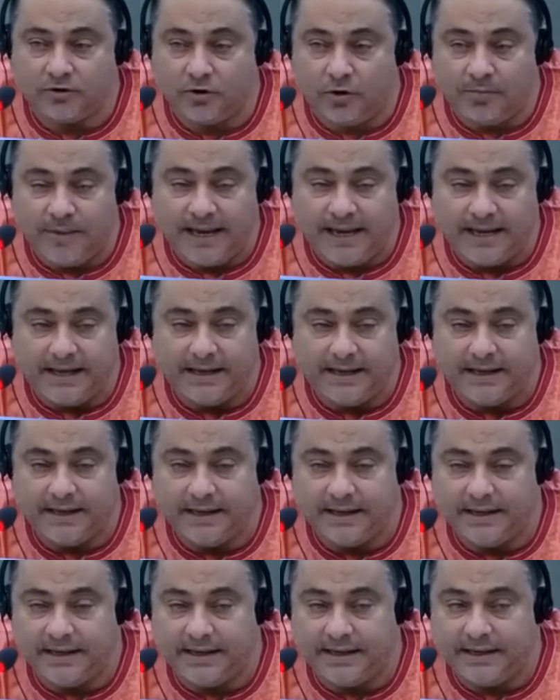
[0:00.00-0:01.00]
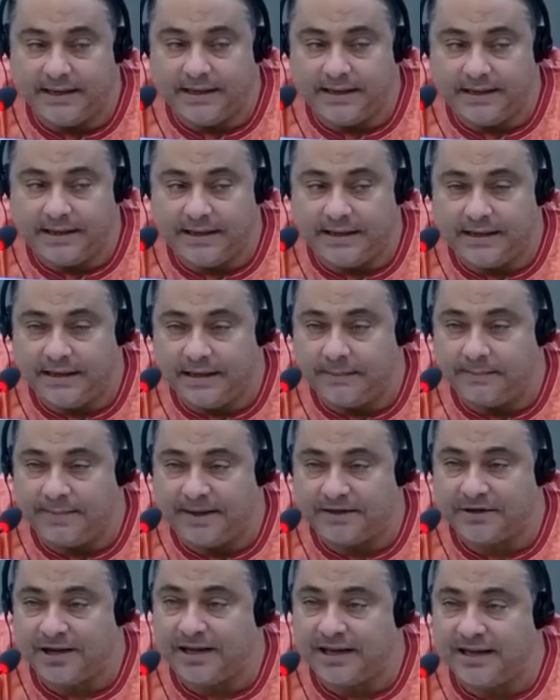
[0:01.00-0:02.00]
est tombé.
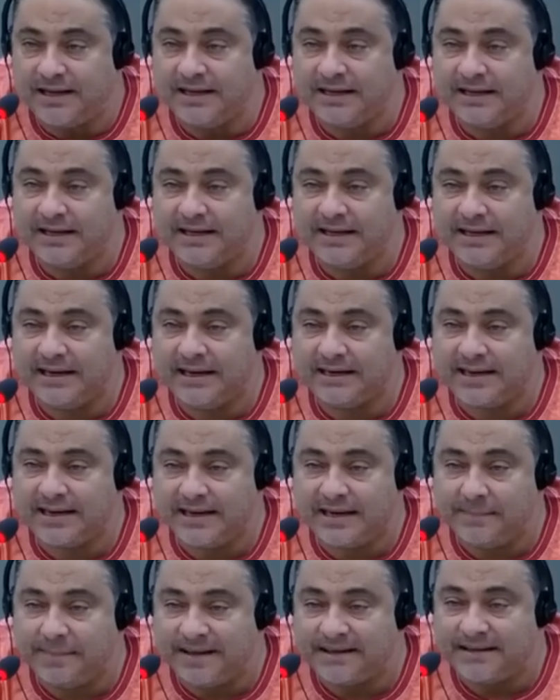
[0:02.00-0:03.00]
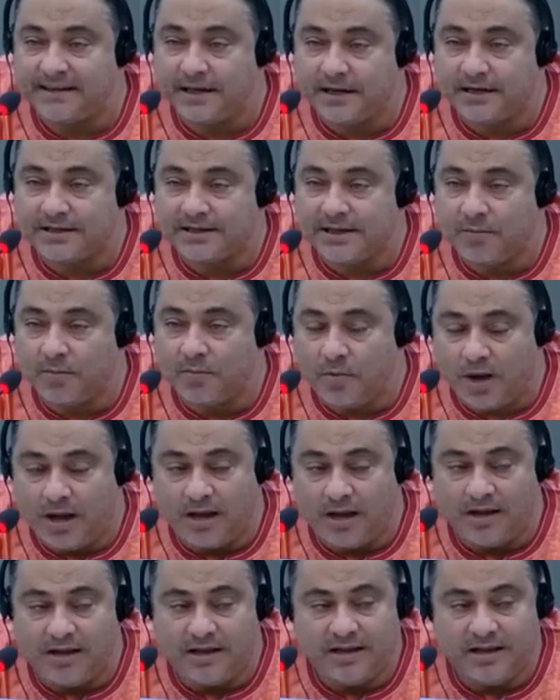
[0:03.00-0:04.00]
parce qu'il il était dépassé que c'est
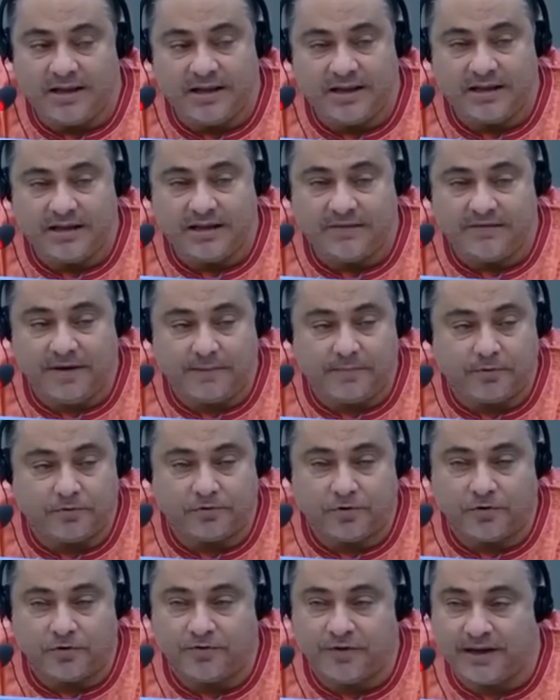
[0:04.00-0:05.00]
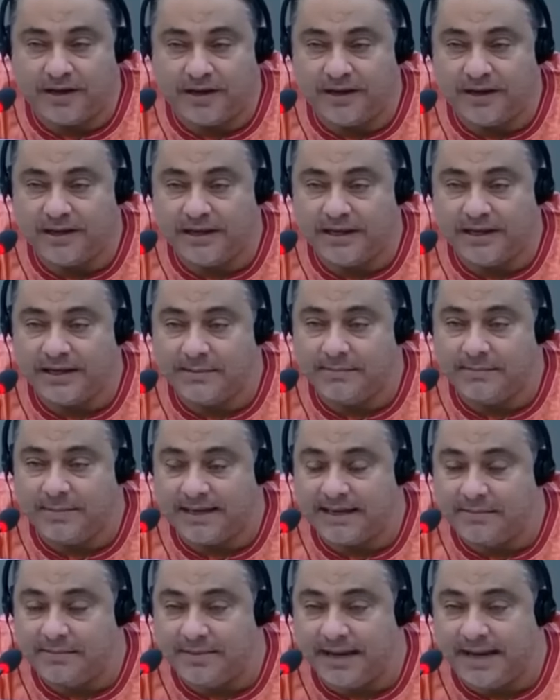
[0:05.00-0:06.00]
moi, il vient pour sauver. Il
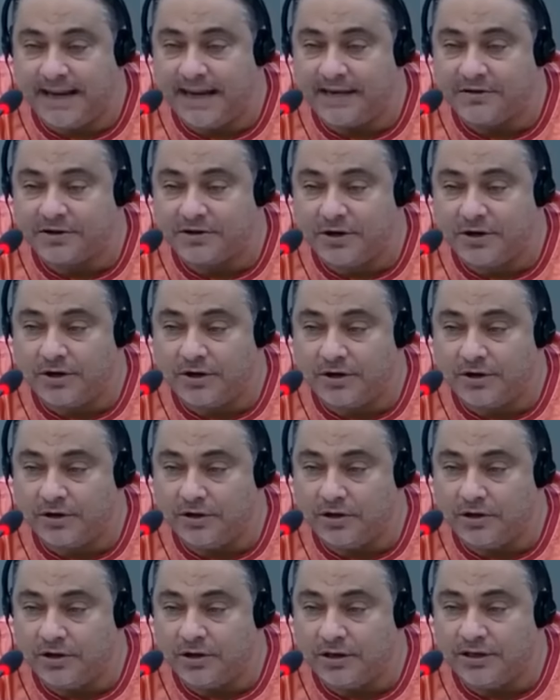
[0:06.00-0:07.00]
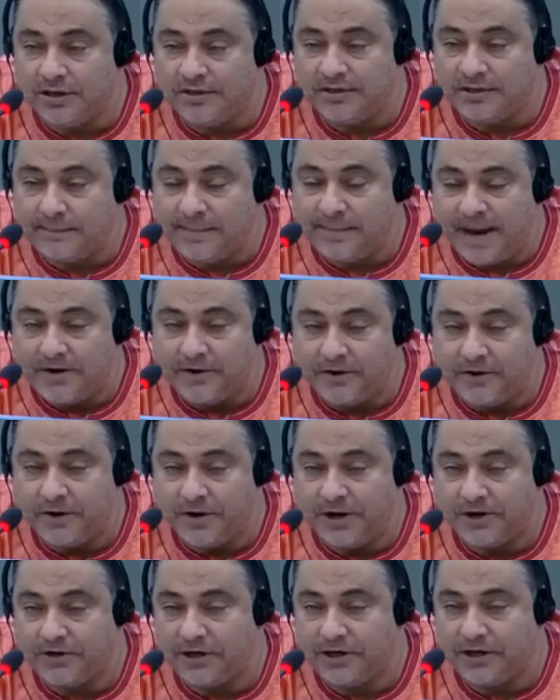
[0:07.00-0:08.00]
m'a dit, mais est-ce que ce n'est pas une
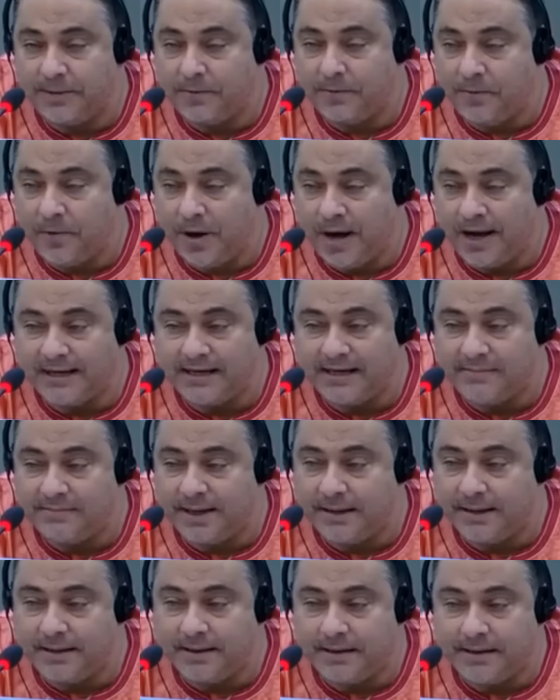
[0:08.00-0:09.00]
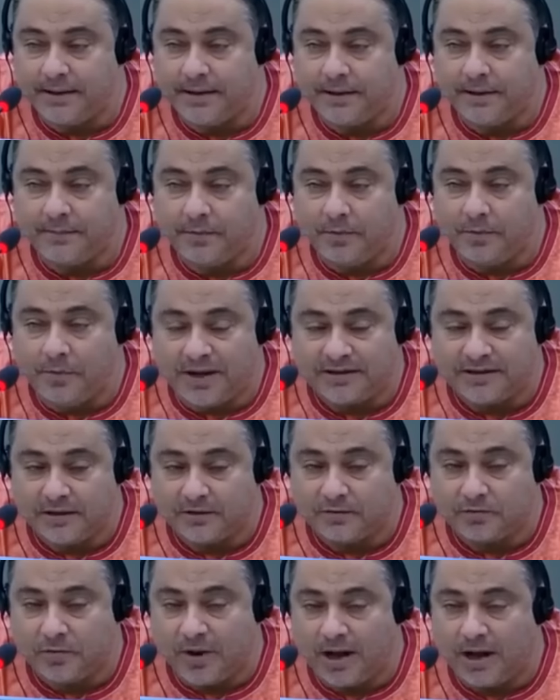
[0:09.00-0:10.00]
erreur J'ai dit, pourquoi Il dit, mais pourquoi
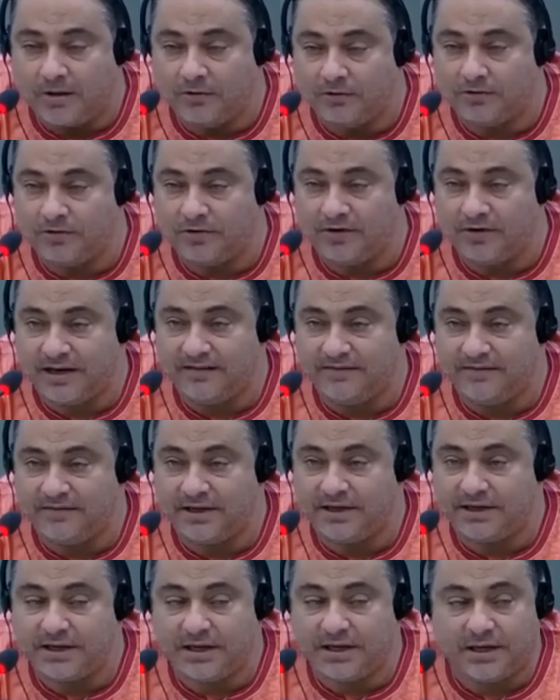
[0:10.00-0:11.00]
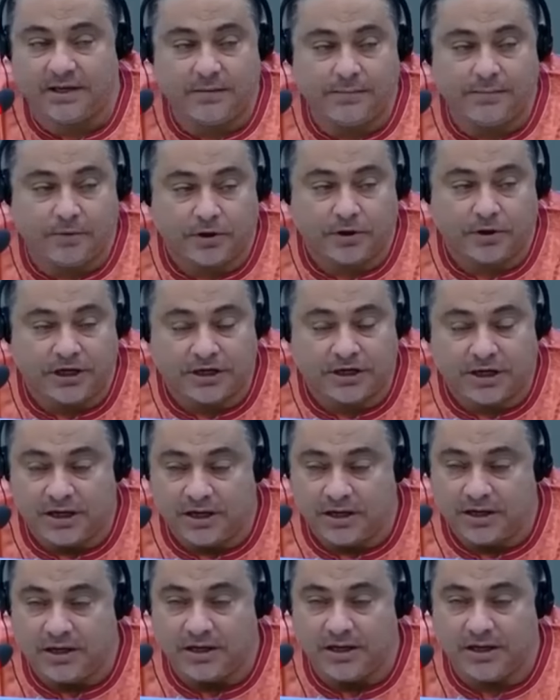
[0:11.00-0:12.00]
c'est toi, nous, on va venir te
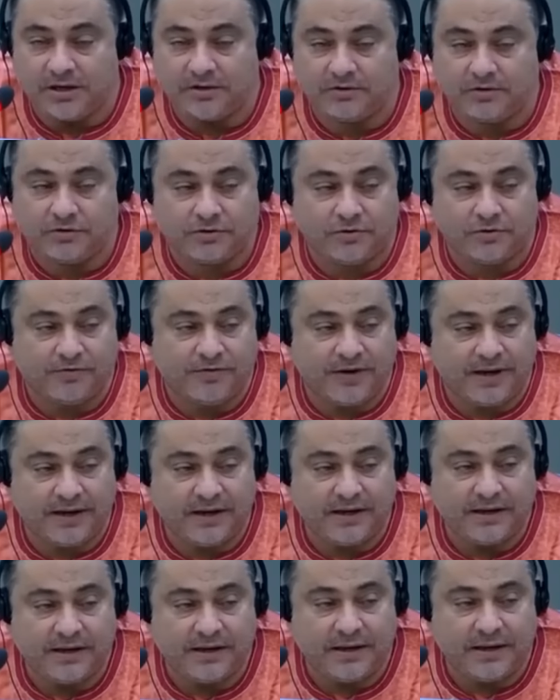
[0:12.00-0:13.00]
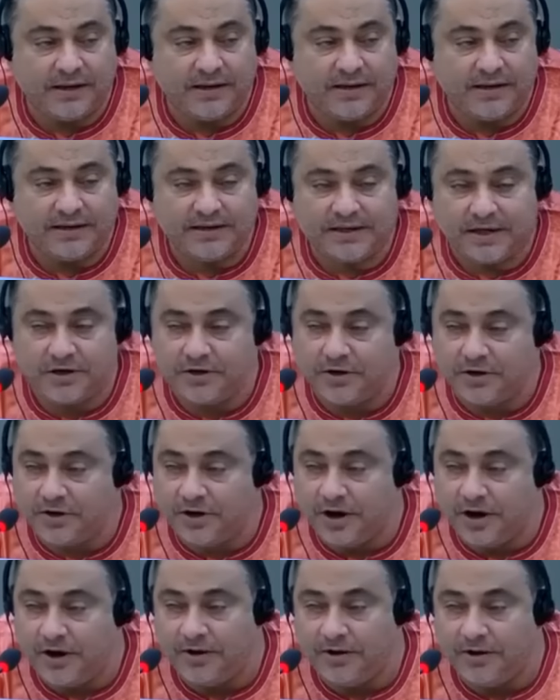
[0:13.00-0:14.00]
protéger, te sauver C'est une
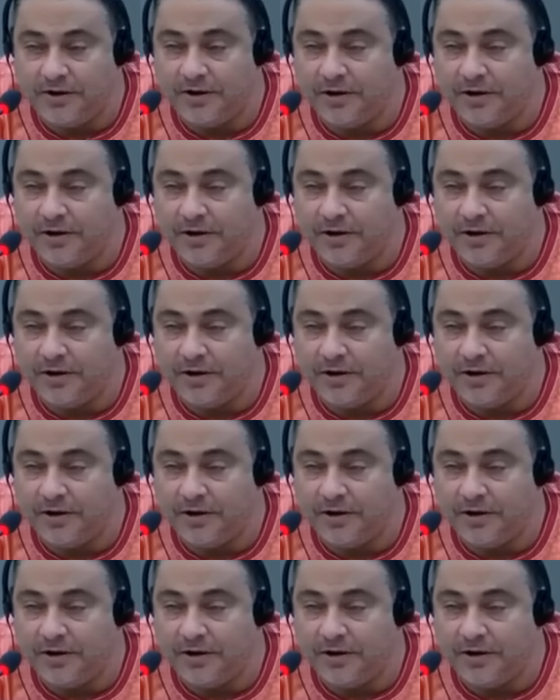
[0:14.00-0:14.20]
erreur